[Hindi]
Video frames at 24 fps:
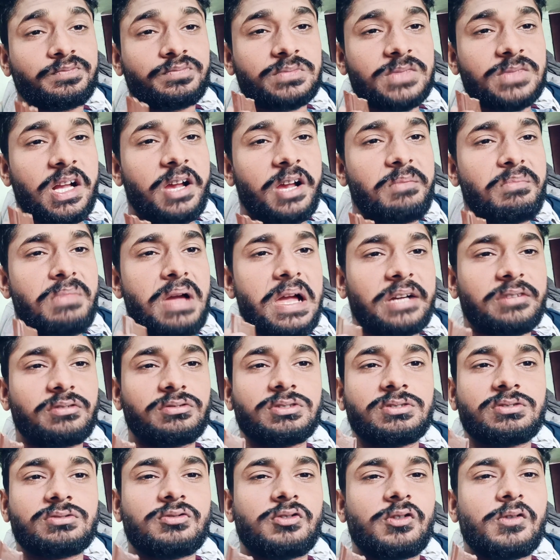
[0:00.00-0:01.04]
अगर
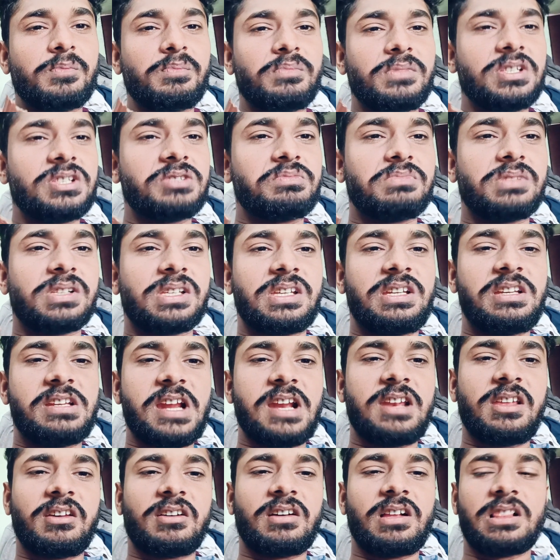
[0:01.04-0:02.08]
माइक्रोस्कोप में इसमें कीड़ा
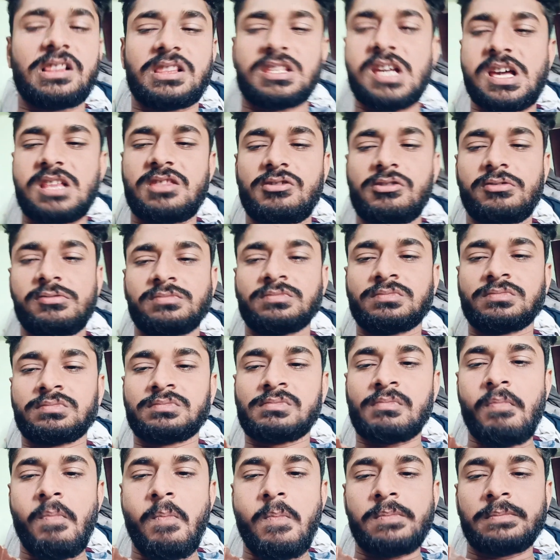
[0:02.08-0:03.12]
निकलता है तो
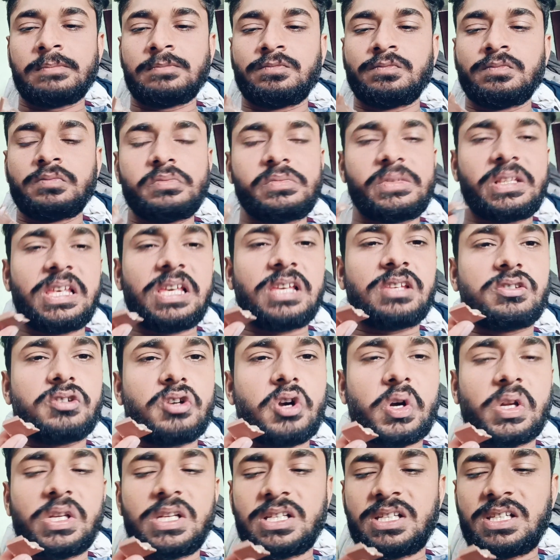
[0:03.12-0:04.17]
ये
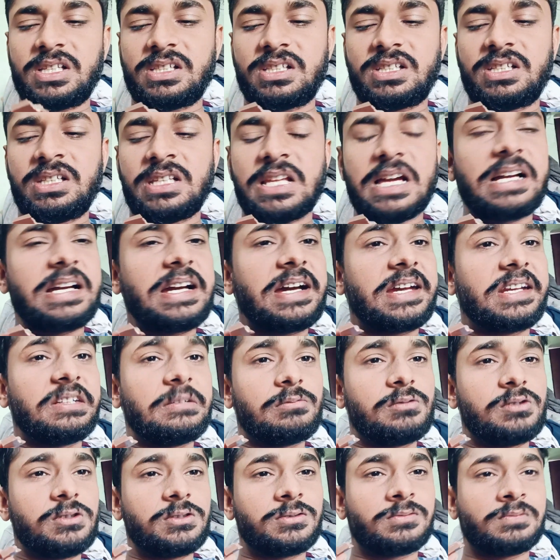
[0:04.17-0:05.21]
चॉकलेट नहीं कीड़ा खा रहे
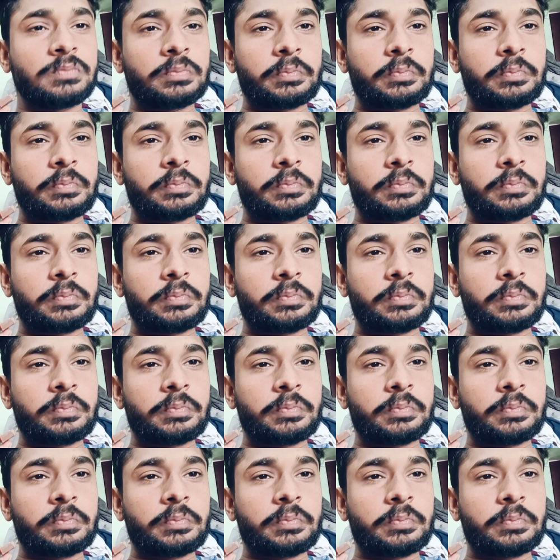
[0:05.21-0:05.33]
हम लोग